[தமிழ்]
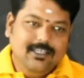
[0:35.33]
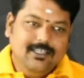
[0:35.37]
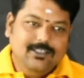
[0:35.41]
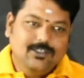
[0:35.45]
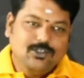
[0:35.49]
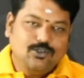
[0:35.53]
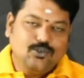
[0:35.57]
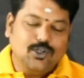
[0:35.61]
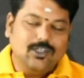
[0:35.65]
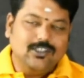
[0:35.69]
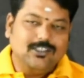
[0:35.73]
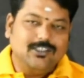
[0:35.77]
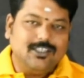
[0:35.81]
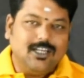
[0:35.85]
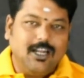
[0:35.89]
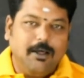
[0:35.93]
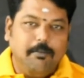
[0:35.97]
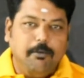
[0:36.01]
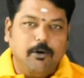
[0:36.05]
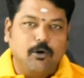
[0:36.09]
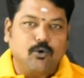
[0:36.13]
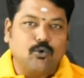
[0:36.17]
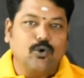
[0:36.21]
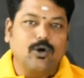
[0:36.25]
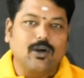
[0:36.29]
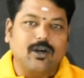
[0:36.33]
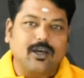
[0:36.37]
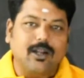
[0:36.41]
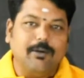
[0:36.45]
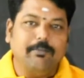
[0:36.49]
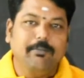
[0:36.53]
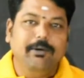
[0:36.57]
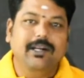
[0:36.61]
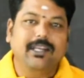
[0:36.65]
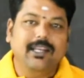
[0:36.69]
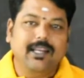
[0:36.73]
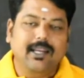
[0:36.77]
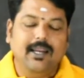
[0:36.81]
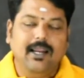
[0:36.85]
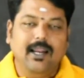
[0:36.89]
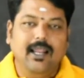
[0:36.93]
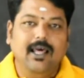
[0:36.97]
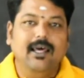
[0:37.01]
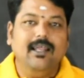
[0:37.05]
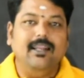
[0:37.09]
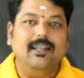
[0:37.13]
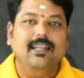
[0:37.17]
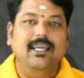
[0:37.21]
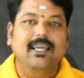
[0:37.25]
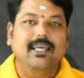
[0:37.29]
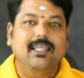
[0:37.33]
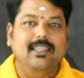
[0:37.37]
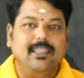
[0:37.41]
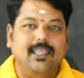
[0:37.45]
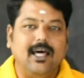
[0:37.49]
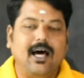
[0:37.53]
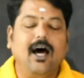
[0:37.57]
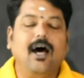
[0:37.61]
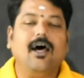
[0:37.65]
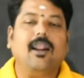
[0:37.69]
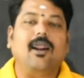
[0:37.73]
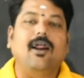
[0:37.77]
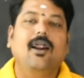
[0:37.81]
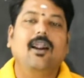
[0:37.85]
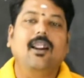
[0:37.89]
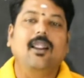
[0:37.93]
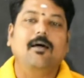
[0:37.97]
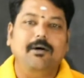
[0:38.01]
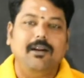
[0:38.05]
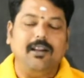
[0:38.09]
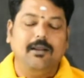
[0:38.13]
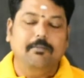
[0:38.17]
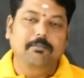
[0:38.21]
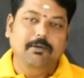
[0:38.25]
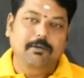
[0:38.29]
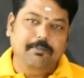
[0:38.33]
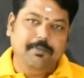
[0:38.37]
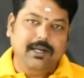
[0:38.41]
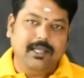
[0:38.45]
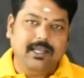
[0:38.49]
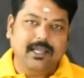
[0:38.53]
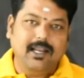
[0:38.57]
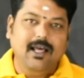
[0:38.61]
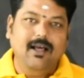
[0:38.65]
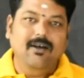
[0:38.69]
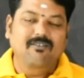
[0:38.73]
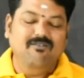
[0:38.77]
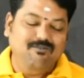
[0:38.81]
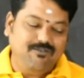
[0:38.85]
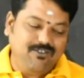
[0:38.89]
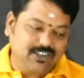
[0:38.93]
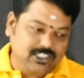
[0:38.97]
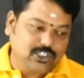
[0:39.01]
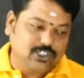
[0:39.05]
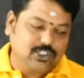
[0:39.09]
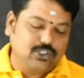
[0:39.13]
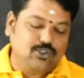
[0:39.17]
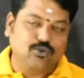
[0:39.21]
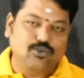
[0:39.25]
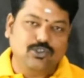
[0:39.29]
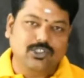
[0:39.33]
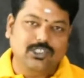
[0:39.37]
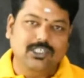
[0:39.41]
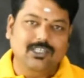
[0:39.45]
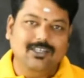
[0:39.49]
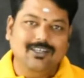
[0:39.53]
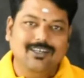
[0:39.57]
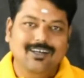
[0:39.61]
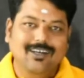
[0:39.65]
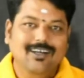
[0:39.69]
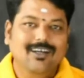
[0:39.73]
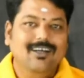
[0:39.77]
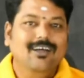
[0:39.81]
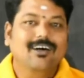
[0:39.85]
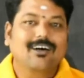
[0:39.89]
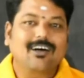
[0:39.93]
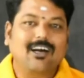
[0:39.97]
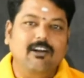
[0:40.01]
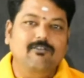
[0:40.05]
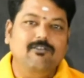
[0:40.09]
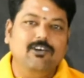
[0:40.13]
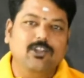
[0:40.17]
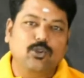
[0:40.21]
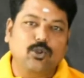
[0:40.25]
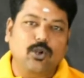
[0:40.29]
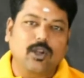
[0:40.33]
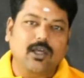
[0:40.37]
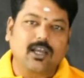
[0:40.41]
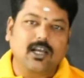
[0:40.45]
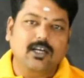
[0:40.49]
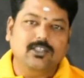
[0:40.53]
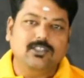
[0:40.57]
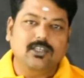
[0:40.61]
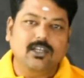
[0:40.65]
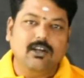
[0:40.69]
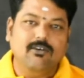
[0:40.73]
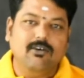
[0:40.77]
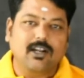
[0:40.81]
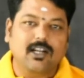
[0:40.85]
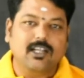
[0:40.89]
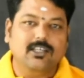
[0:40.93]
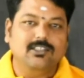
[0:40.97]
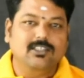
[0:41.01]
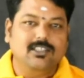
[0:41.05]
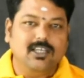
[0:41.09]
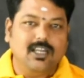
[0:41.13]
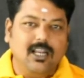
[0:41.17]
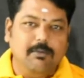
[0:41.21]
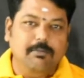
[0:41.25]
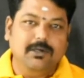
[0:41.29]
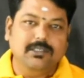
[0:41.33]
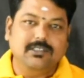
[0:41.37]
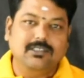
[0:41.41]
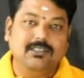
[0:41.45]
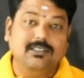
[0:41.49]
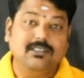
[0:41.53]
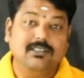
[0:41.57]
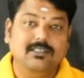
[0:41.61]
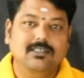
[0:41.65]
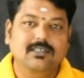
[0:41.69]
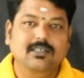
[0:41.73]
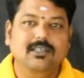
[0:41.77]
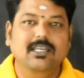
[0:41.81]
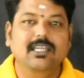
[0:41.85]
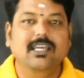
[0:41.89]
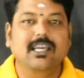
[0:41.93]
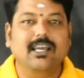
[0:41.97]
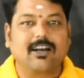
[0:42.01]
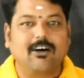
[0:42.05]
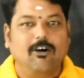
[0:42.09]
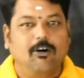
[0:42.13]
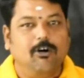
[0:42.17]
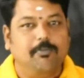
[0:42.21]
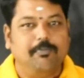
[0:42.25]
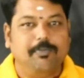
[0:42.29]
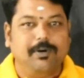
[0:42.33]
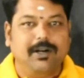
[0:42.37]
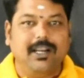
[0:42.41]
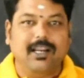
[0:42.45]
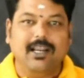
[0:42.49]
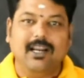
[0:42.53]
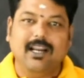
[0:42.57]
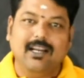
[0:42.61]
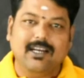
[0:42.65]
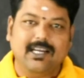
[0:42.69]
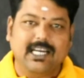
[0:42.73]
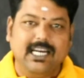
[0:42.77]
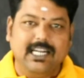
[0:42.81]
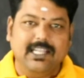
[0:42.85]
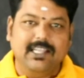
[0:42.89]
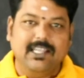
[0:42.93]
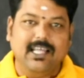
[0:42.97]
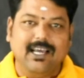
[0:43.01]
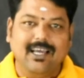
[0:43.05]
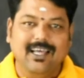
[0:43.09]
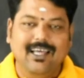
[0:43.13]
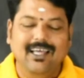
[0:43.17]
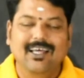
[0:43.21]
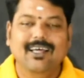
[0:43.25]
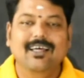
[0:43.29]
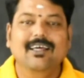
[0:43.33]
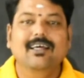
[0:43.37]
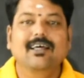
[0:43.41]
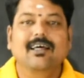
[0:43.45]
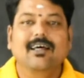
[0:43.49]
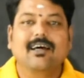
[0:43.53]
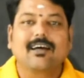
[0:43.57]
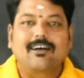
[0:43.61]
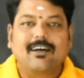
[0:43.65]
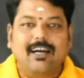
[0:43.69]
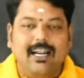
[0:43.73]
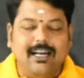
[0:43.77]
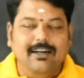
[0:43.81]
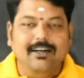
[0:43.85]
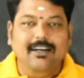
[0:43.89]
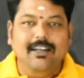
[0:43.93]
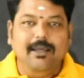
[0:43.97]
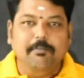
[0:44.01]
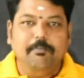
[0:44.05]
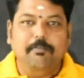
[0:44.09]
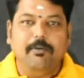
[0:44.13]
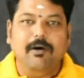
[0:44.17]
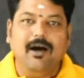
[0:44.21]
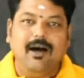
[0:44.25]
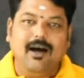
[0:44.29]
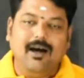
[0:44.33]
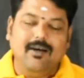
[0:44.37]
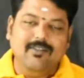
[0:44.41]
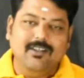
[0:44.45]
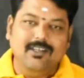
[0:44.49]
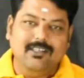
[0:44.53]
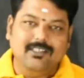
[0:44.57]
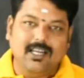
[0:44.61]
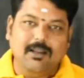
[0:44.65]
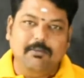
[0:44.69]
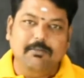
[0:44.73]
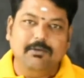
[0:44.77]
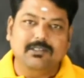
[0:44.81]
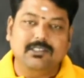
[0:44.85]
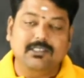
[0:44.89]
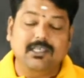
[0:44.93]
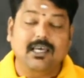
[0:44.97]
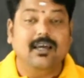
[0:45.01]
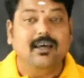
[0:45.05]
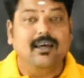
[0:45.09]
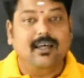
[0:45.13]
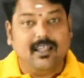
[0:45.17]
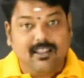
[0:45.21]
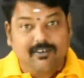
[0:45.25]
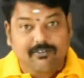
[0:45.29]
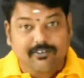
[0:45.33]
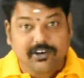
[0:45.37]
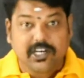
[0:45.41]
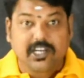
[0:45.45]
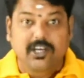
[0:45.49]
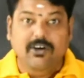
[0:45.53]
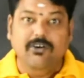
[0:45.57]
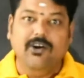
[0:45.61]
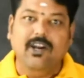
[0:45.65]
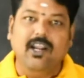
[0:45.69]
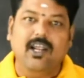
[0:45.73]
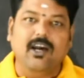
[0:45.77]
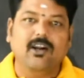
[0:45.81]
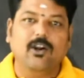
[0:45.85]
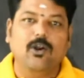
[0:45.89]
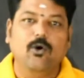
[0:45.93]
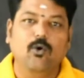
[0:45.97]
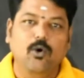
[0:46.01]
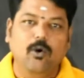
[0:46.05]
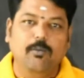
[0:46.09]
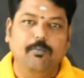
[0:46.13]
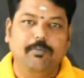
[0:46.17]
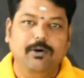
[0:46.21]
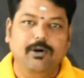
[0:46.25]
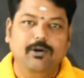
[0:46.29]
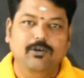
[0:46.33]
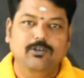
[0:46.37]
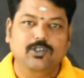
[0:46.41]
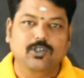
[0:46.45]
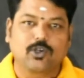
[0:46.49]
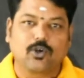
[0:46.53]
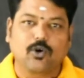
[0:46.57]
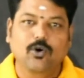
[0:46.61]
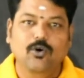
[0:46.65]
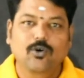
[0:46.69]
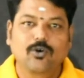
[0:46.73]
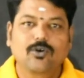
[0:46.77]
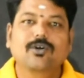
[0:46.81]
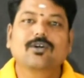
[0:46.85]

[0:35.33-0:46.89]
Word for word: ஸ்டூடெண்ட்ஸ் நம்ம கொடுக்குற மெட்டீரியலை நீங்கள் தாராளமாக நம்பி படிக்கலாம் ஃபஸ்ட்டு கொஷின் கல்வி தொலைக்காட்சியில் வர்ற சிலபஸ் நீங்கள் கவர் பண்ணுறீங்களான்னு கேட்டிருந்தாங்க கண்டிப்பாக அந்த சிலபஸை அந்த வீடியோவே நாங்கள் டவுன்லோட் பண்ணி வச்சுருக்கோம்